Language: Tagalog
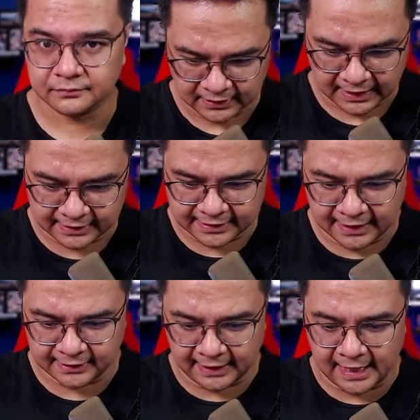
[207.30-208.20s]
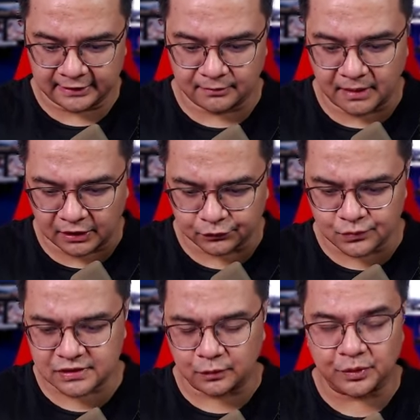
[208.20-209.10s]
At yan, kailangan natin maka 2
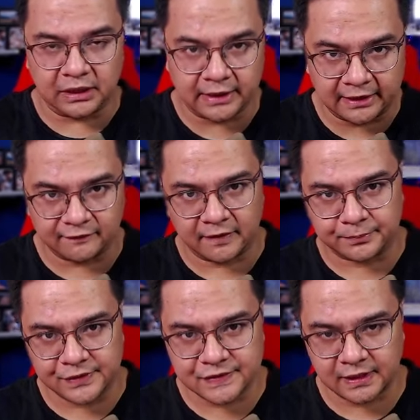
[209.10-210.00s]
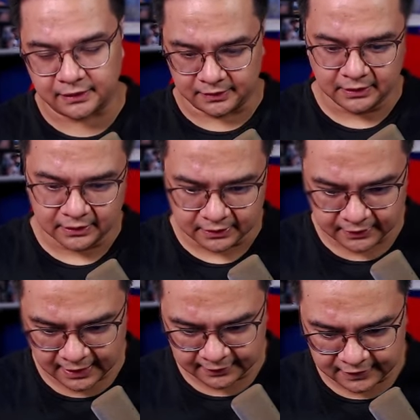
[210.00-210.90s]
star with the 95%
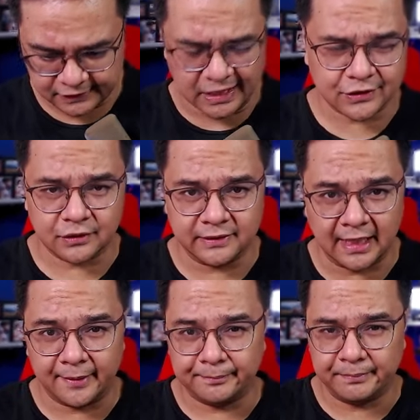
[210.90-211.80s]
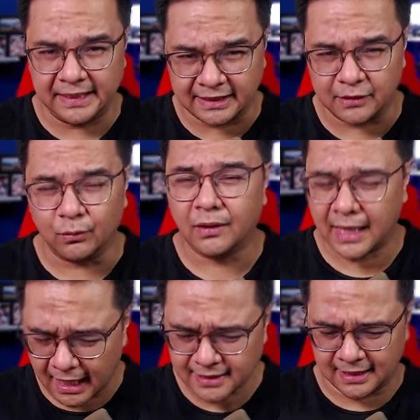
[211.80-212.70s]
na destruction na palagi kung
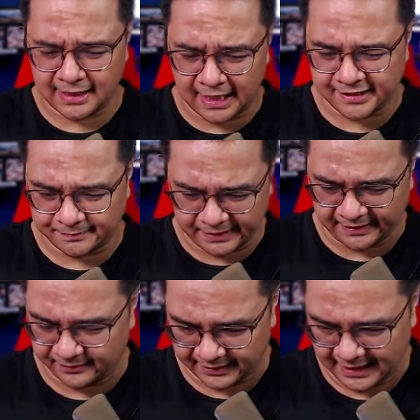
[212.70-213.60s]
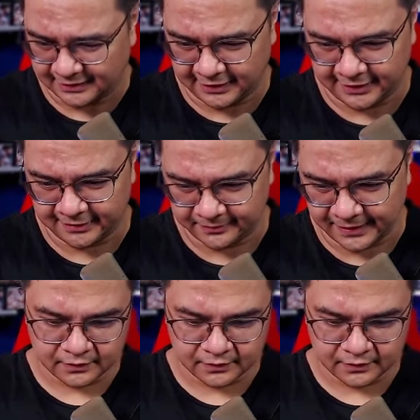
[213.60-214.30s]
kayang-kaya pa rin naman natin yan, di ba?